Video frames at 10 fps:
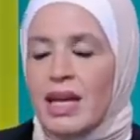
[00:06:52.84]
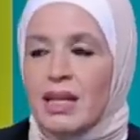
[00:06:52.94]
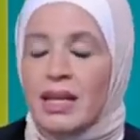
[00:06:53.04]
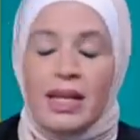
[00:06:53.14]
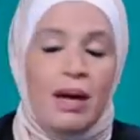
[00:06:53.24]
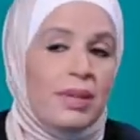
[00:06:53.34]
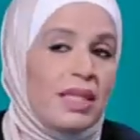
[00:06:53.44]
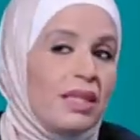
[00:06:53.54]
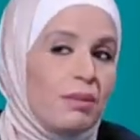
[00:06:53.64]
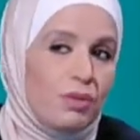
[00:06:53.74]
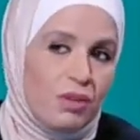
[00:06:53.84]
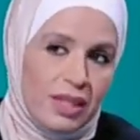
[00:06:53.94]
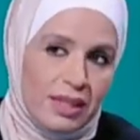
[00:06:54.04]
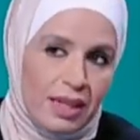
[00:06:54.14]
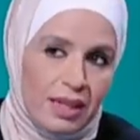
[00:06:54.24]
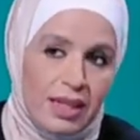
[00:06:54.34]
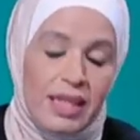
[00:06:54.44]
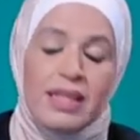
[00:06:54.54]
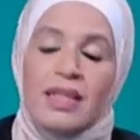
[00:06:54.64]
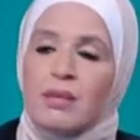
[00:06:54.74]
الاعلام كثير بفيدنا
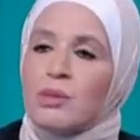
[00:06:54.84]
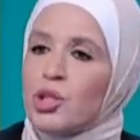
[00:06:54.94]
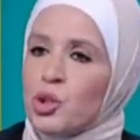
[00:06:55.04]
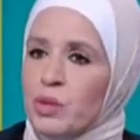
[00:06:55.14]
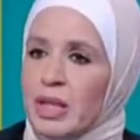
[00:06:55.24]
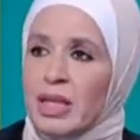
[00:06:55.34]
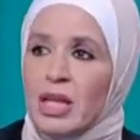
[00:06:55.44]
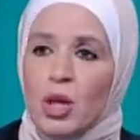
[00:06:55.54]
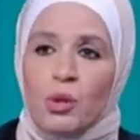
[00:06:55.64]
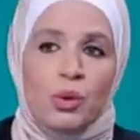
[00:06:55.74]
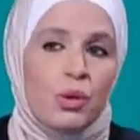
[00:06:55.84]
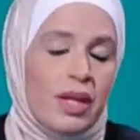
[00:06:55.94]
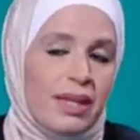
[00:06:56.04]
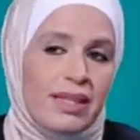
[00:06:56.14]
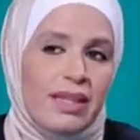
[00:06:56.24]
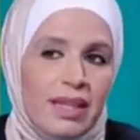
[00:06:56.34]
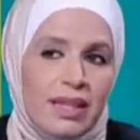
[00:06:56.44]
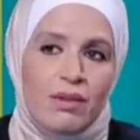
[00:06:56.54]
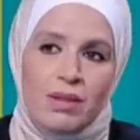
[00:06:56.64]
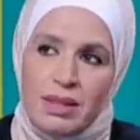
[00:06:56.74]
كتير مش شوي ورؤية
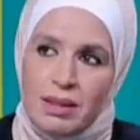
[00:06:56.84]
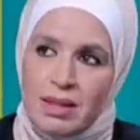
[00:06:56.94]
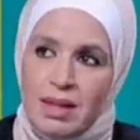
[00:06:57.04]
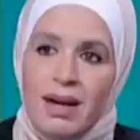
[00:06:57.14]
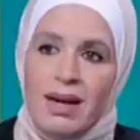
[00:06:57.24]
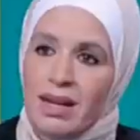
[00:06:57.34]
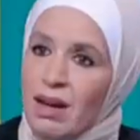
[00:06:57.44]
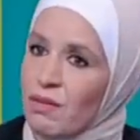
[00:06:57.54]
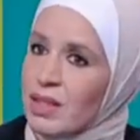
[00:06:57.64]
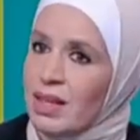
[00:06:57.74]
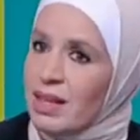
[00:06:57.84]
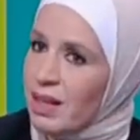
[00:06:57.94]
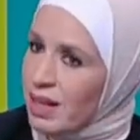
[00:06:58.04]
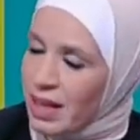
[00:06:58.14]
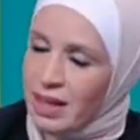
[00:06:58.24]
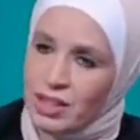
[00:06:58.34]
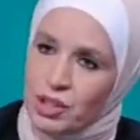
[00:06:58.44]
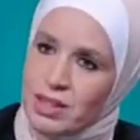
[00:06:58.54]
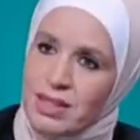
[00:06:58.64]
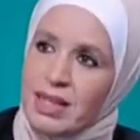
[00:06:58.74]
كتير آه، صراحة إلها فضل أنا علي
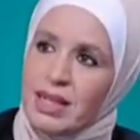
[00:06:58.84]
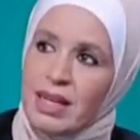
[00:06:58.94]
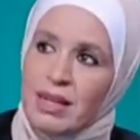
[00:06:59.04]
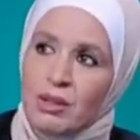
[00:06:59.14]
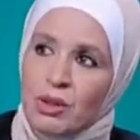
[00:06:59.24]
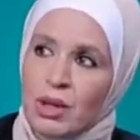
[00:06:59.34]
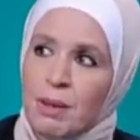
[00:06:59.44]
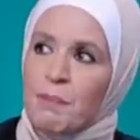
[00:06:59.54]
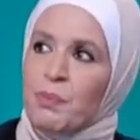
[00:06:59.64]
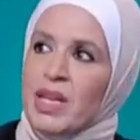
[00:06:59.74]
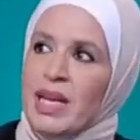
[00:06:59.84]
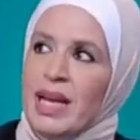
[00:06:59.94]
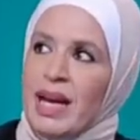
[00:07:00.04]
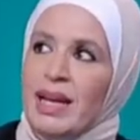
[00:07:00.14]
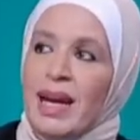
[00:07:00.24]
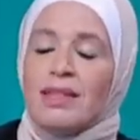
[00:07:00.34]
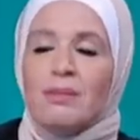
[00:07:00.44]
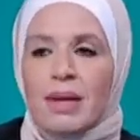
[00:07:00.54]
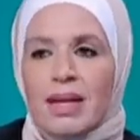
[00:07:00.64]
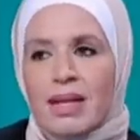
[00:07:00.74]
شخصيا لأنه هلا قد
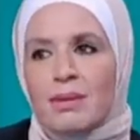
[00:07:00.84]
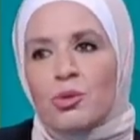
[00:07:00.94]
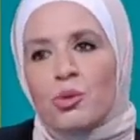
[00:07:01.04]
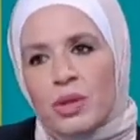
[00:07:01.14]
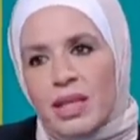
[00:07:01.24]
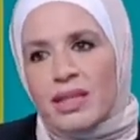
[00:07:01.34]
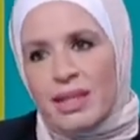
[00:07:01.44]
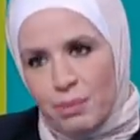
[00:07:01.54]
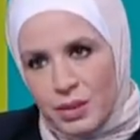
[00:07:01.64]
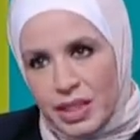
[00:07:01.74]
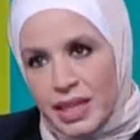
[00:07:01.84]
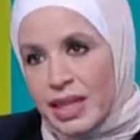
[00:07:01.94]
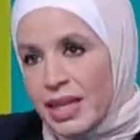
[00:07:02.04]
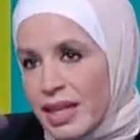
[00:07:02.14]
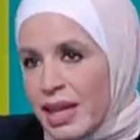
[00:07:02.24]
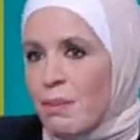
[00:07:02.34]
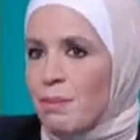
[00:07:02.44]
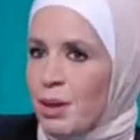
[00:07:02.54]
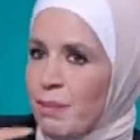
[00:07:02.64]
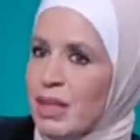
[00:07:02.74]
ما تكوني تعبتي
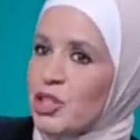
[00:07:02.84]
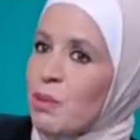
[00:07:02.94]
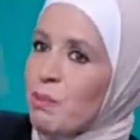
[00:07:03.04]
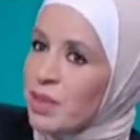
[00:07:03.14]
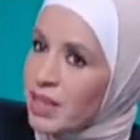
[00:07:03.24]
الإعلام بيعمل جنب